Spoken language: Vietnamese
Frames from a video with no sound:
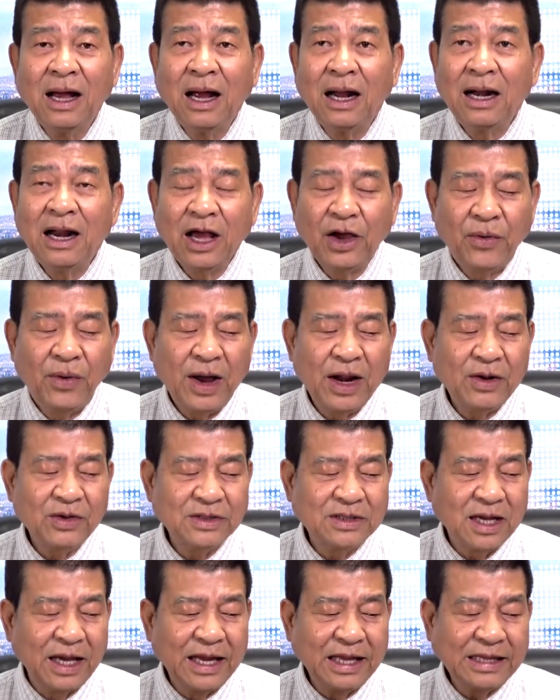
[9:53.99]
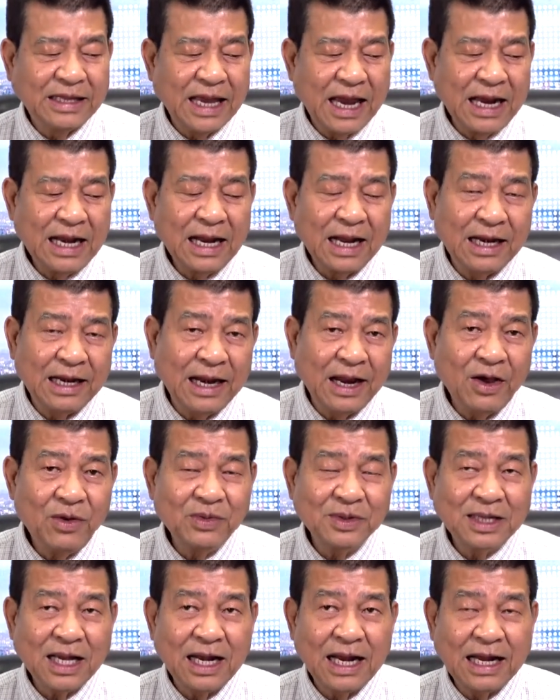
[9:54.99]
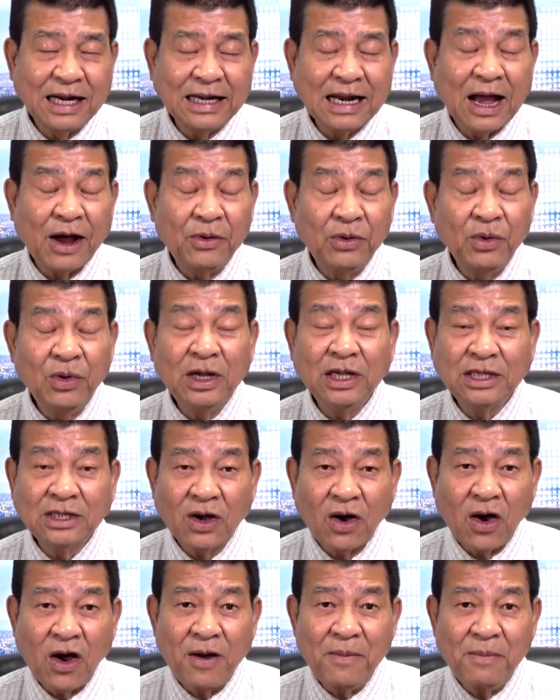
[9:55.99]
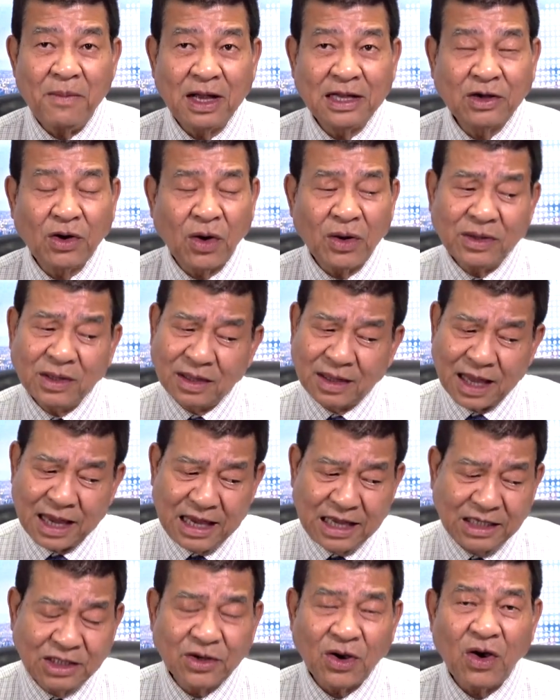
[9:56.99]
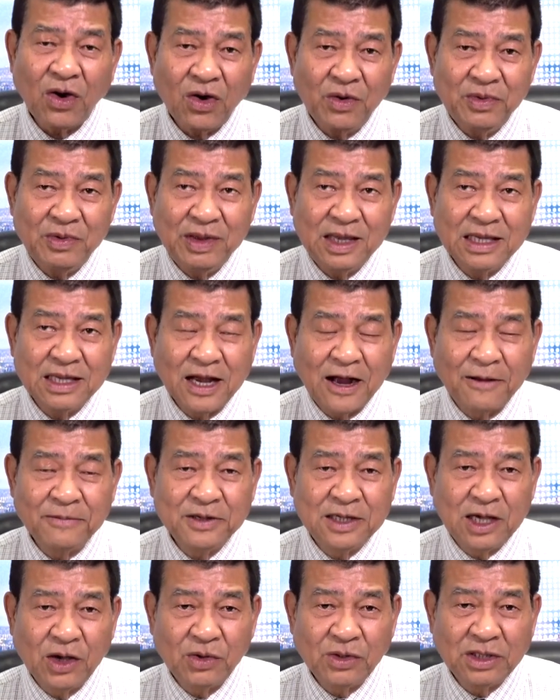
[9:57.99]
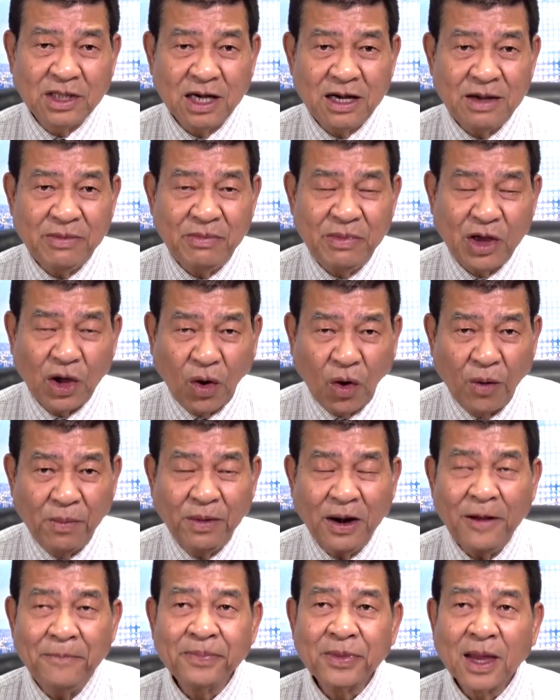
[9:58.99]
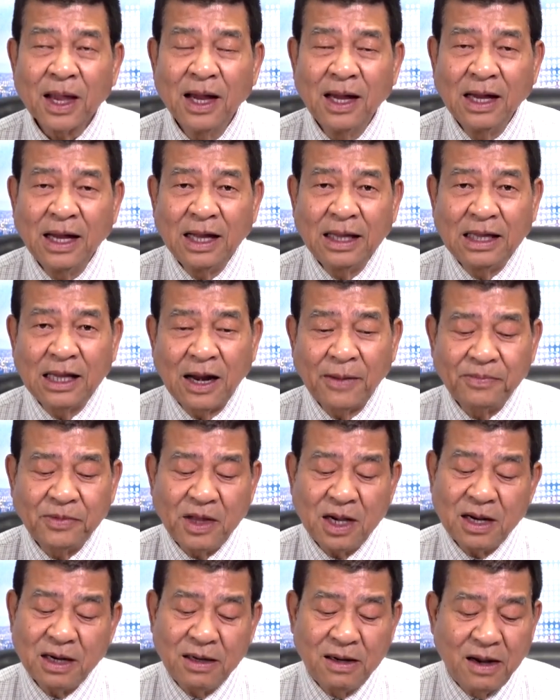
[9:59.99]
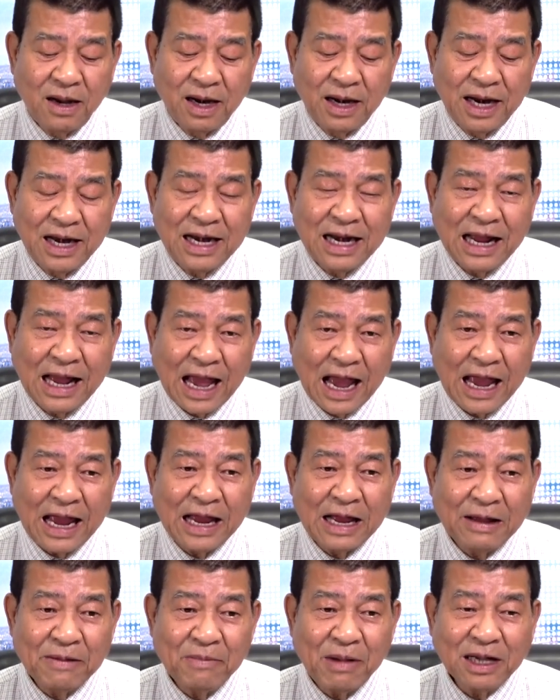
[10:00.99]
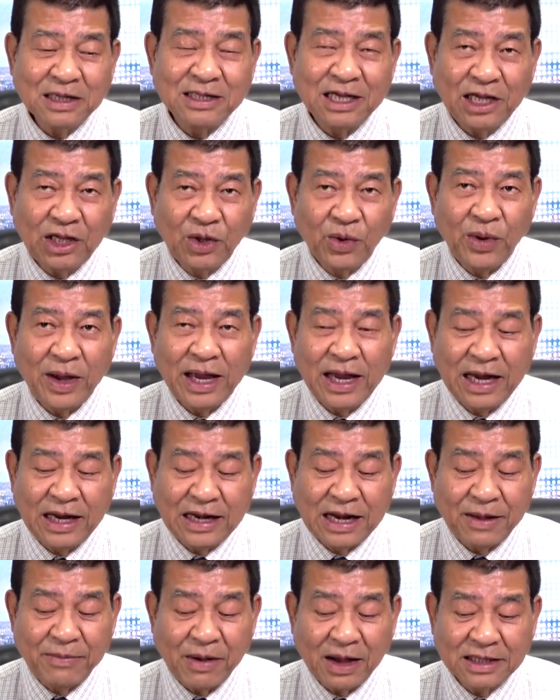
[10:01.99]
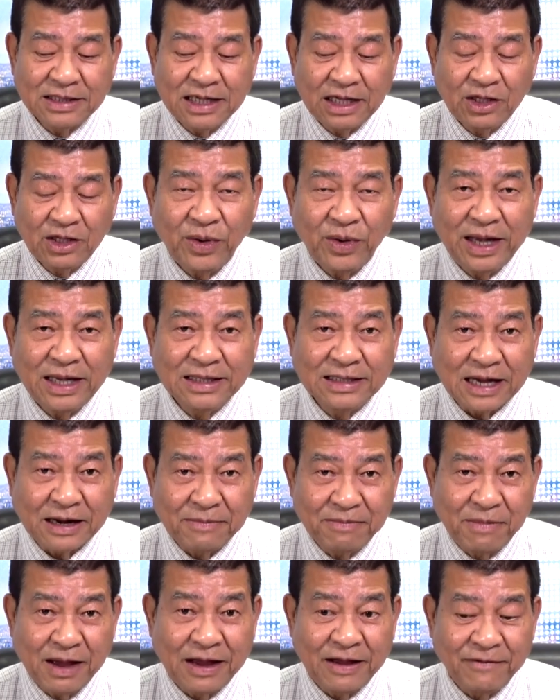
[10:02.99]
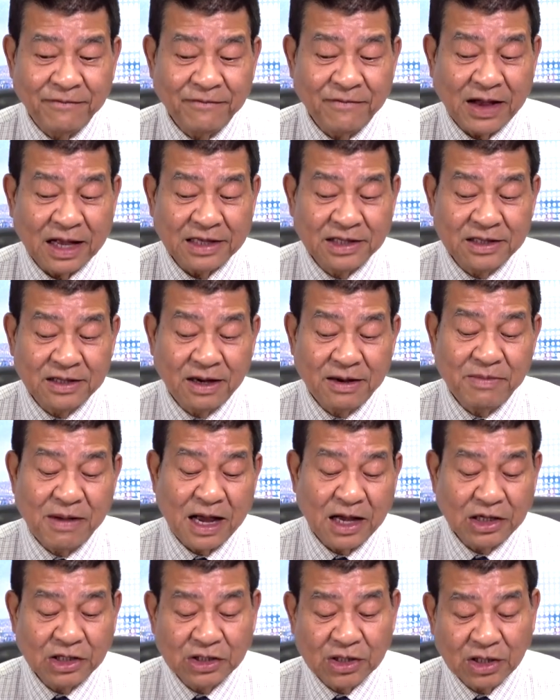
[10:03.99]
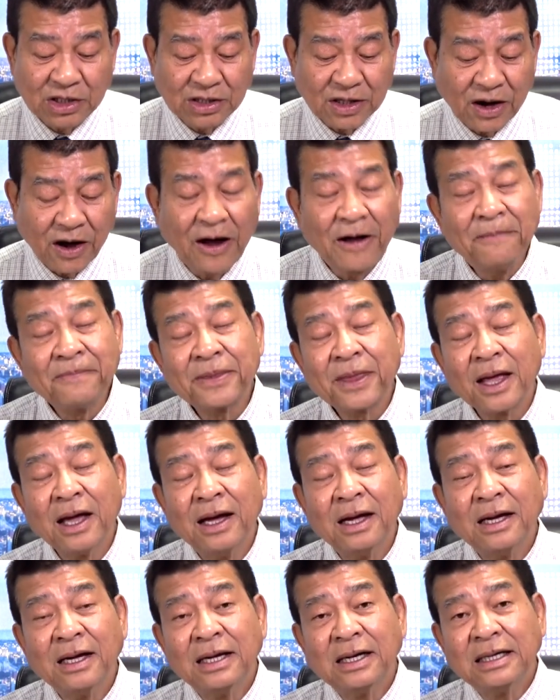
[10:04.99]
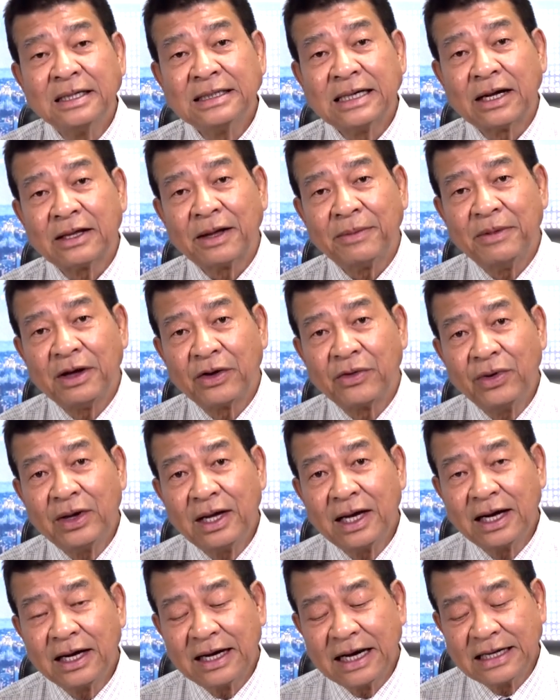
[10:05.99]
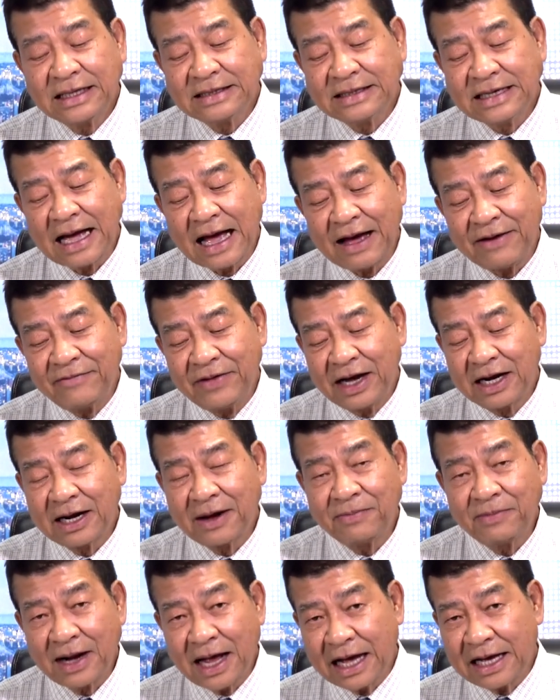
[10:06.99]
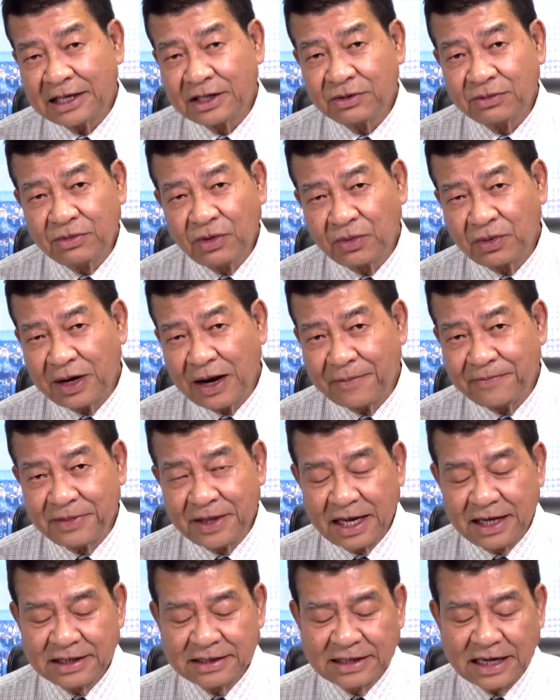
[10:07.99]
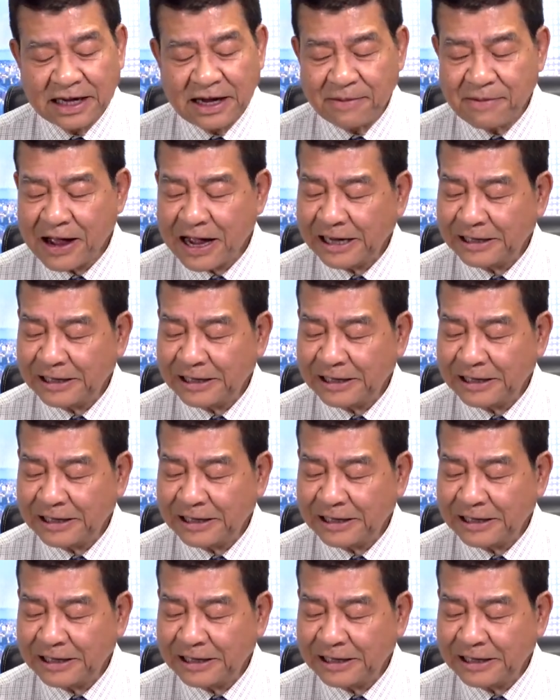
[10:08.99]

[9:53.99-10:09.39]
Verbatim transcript: lời khuyên của sở y tế là nếu gia đình nào nuôi chó mà có thấy chó có bị uh, triệu chứng bị cúm đó thì lập tức đưa đến ngay bác sĩ thú y để bác sĩ y chẩn bệnh và chữa bệnh cho chó Chào tạm biệt quý khán giả và hẹn gặp lại trong mục điểm tin sáng ngày